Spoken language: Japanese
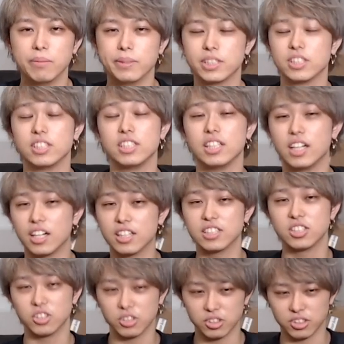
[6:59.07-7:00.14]
別にあれで
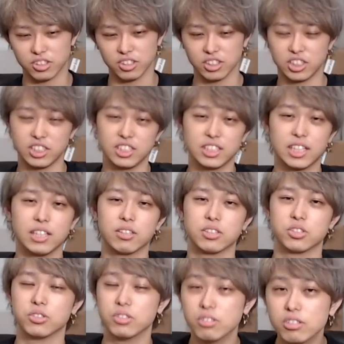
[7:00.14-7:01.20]
すよ、その死にたいとか
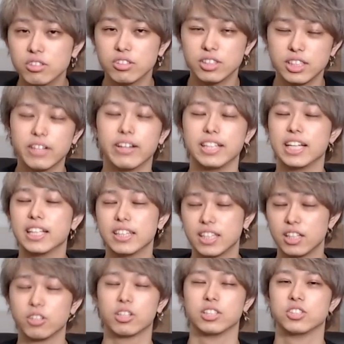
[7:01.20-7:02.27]
そういうんでは病んで
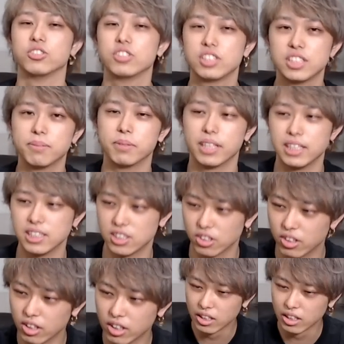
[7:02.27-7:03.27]
るとかそっちでもないんですよ。